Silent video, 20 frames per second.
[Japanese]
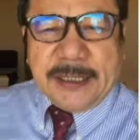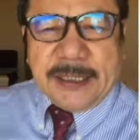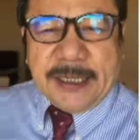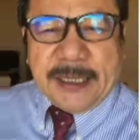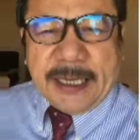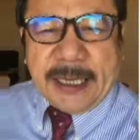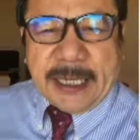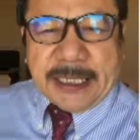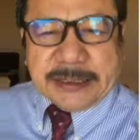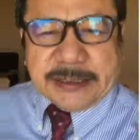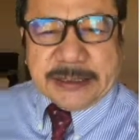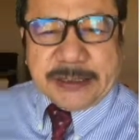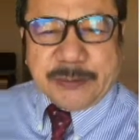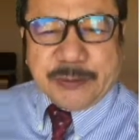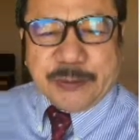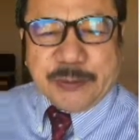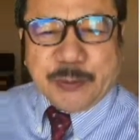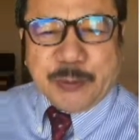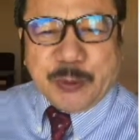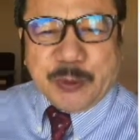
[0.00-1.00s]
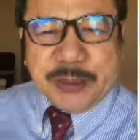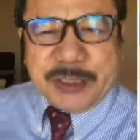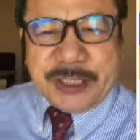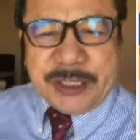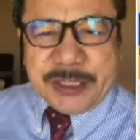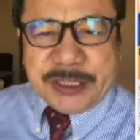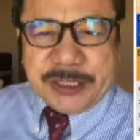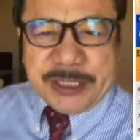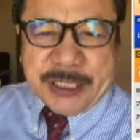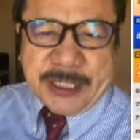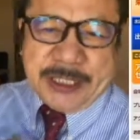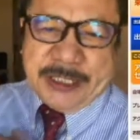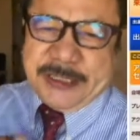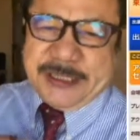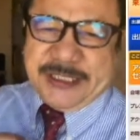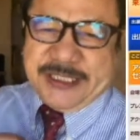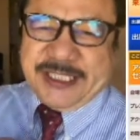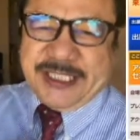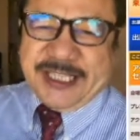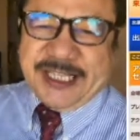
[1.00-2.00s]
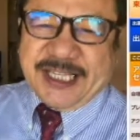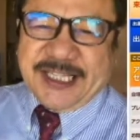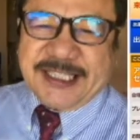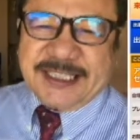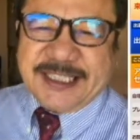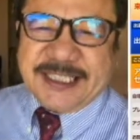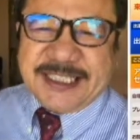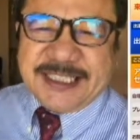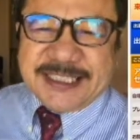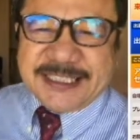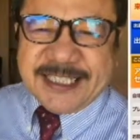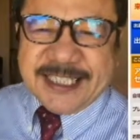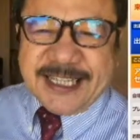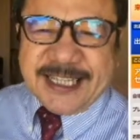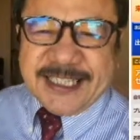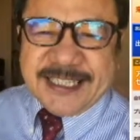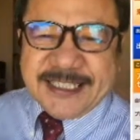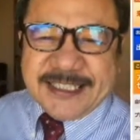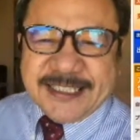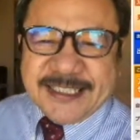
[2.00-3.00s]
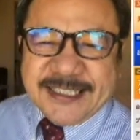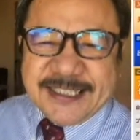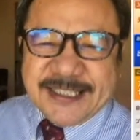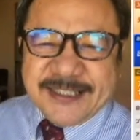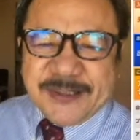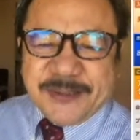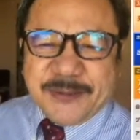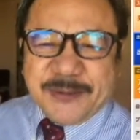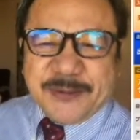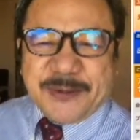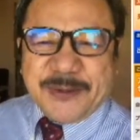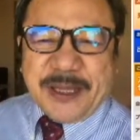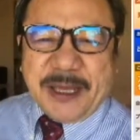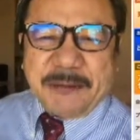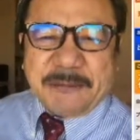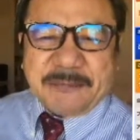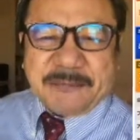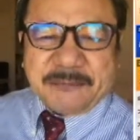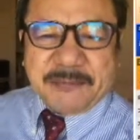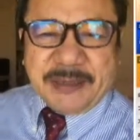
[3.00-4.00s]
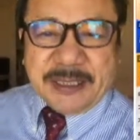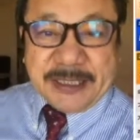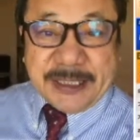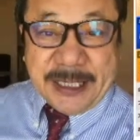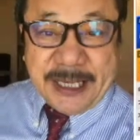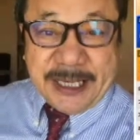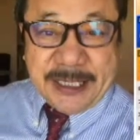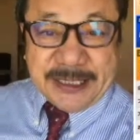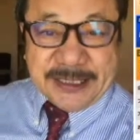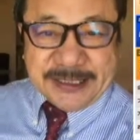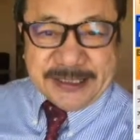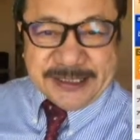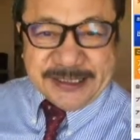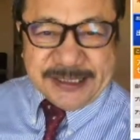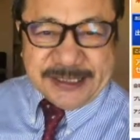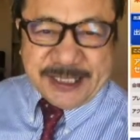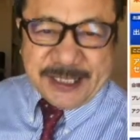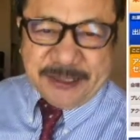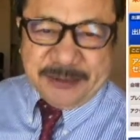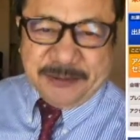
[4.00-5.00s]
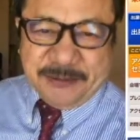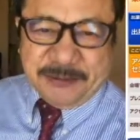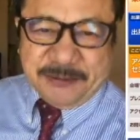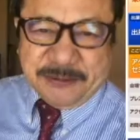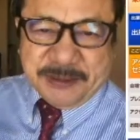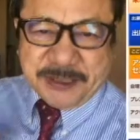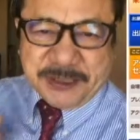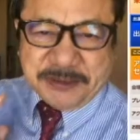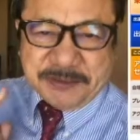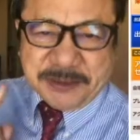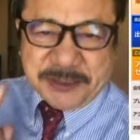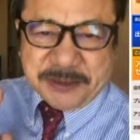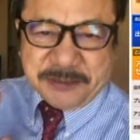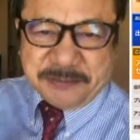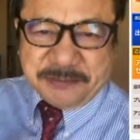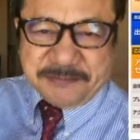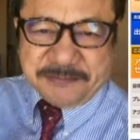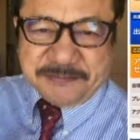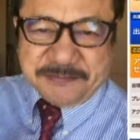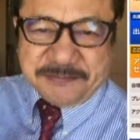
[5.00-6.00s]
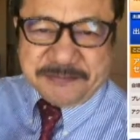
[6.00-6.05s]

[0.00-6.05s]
えー、明日というものにチャレンジしていただきたいですねということでまた次回お会いしましょう